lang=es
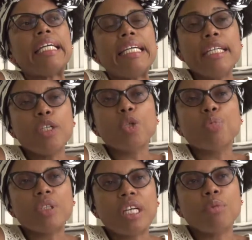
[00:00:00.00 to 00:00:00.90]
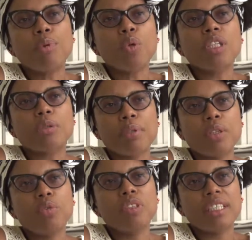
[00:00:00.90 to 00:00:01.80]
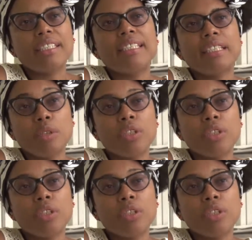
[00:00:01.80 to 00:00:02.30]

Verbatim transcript: E incorporar un poco las preguntas desde